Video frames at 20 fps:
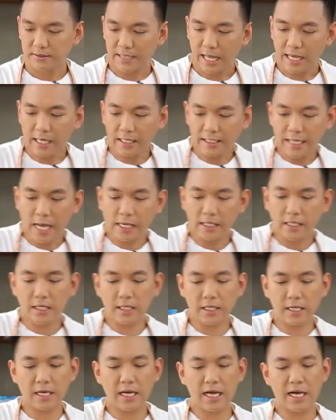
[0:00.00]
ตั้งกระทะได้เล
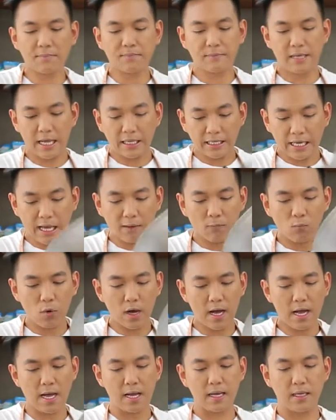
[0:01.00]
ยนะครับแนะนำ
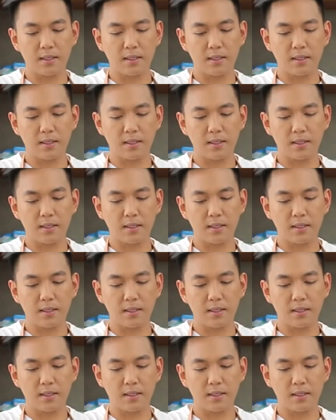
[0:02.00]
ว่า